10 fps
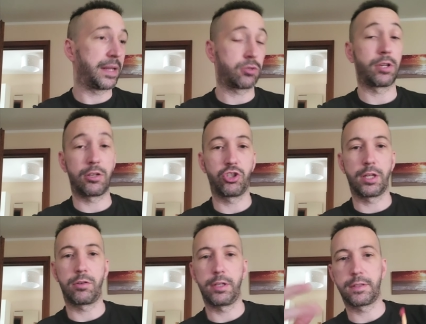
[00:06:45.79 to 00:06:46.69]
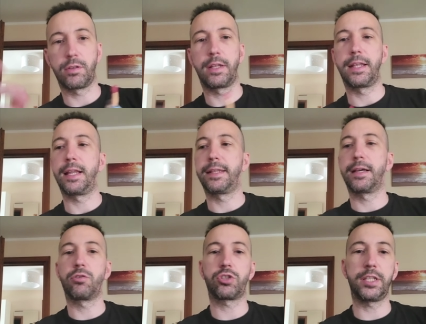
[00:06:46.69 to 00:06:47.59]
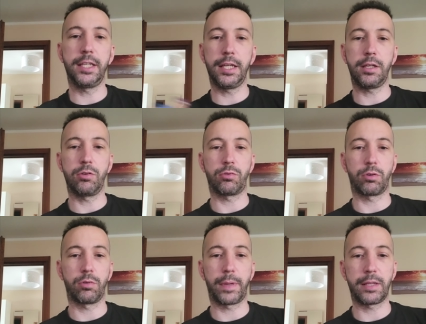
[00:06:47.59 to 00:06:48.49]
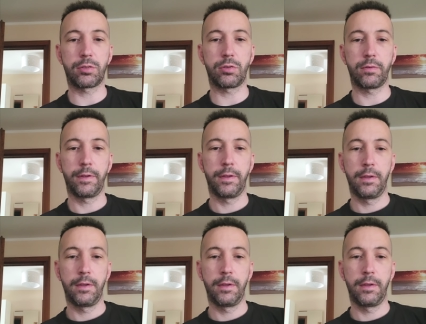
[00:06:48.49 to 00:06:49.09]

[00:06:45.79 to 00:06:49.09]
personaggi da collezione della De Agostini io torno presto